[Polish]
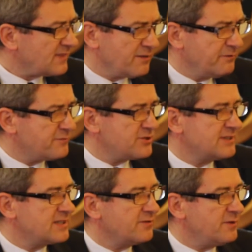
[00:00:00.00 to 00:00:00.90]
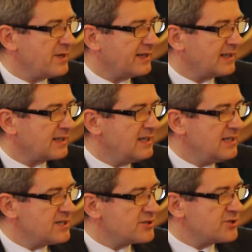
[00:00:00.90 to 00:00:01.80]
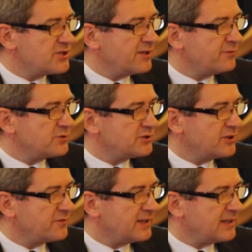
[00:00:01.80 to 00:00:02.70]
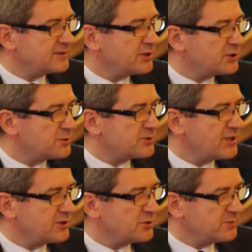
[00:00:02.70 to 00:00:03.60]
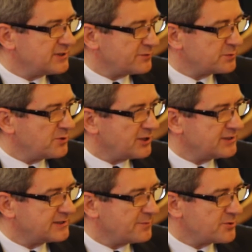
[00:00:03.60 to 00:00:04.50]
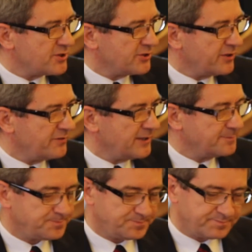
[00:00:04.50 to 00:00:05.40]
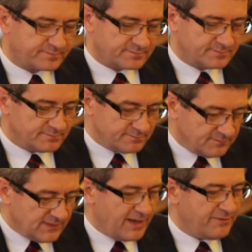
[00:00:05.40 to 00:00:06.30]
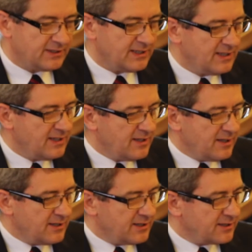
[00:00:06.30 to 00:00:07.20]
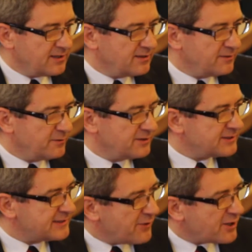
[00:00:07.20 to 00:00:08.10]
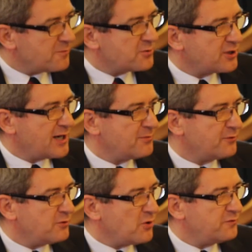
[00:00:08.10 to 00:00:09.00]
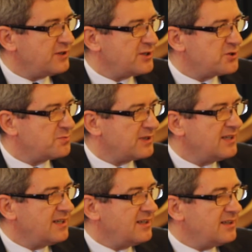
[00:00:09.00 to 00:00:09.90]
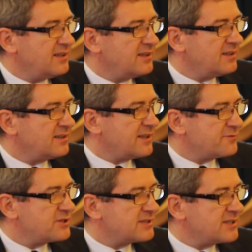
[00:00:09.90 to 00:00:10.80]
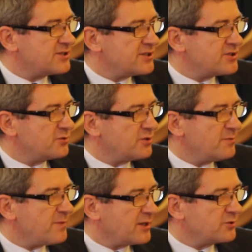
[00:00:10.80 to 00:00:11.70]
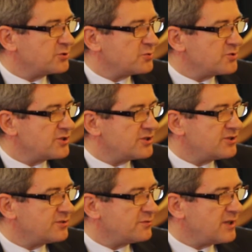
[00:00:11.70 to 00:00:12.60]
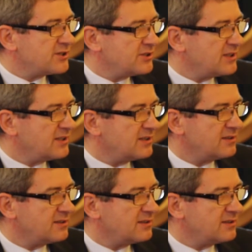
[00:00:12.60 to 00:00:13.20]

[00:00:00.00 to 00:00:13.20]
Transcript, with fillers: we wszystkich wymiarach życia i funkcjonowania. Stąd z przyjaciółmi ze wspólnoty samorządowej, nawet e, z całego programu wyłowiliśmy e, te wszystkie rzeczy, które mają służyć właśnie e,